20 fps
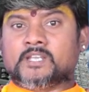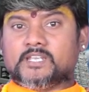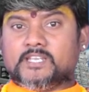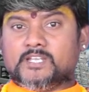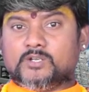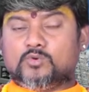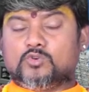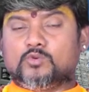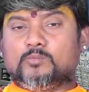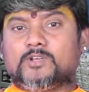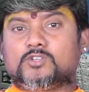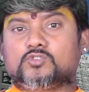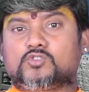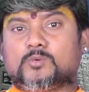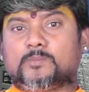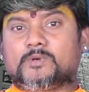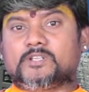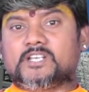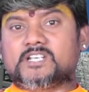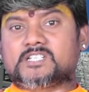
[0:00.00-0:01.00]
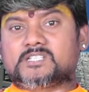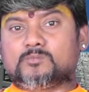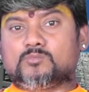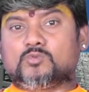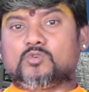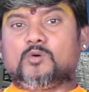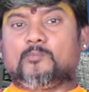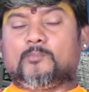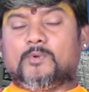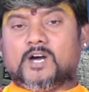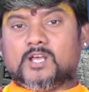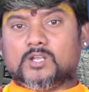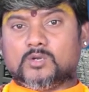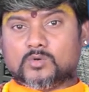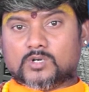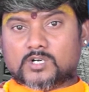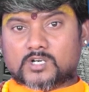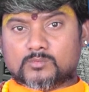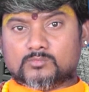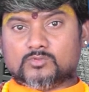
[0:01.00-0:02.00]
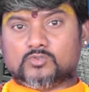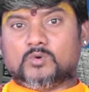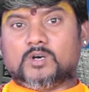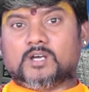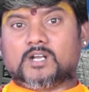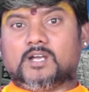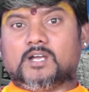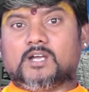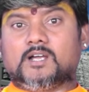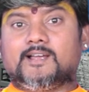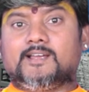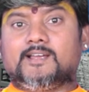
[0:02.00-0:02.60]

ఈ గురుమంత్రోపదేశంలో పాల్గొనడం ద్వారా